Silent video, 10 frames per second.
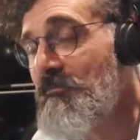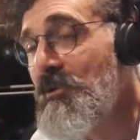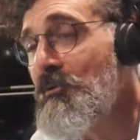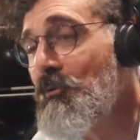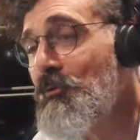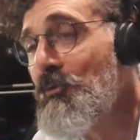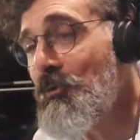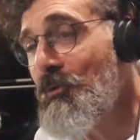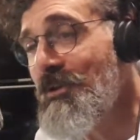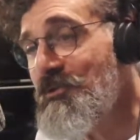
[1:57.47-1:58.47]
bir gün
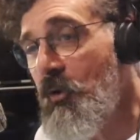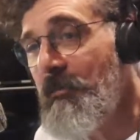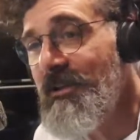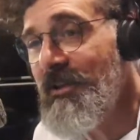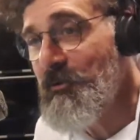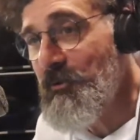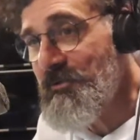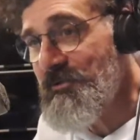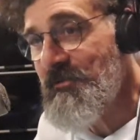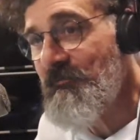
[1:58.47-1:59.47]
oturduk onunla sohbet
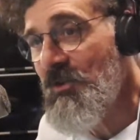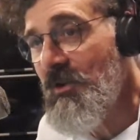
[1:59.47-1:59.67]
ediyoruz.